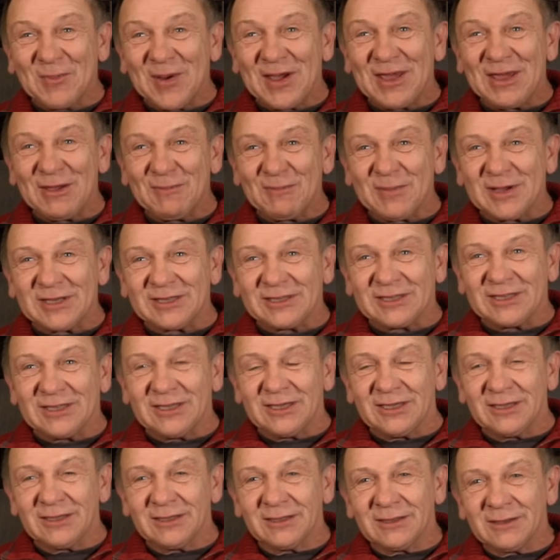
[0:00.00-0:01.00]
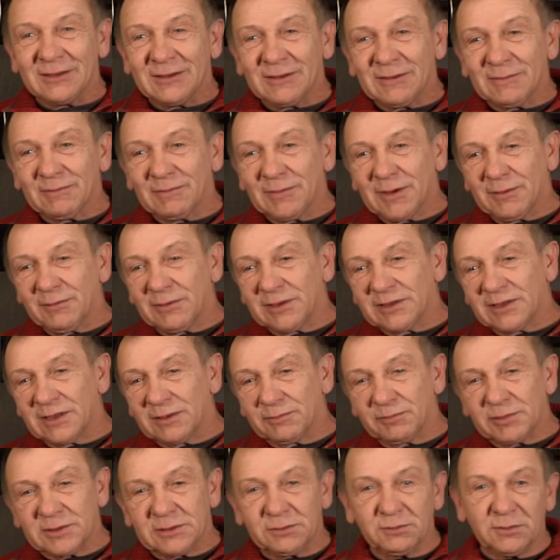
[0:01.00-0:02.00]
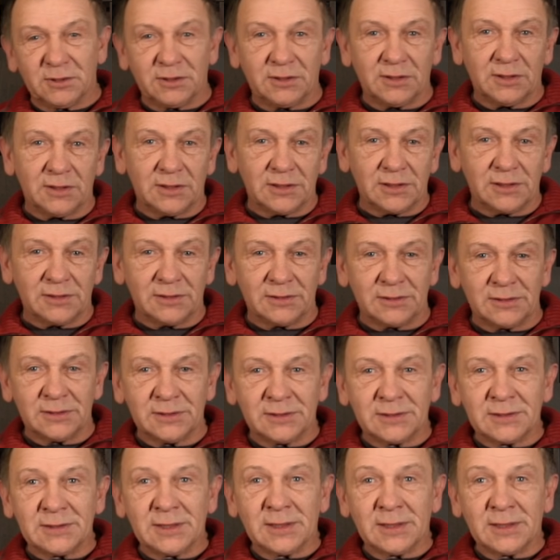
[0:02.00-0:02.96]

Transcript: мои мозги? Мама так посмотрела, говорит,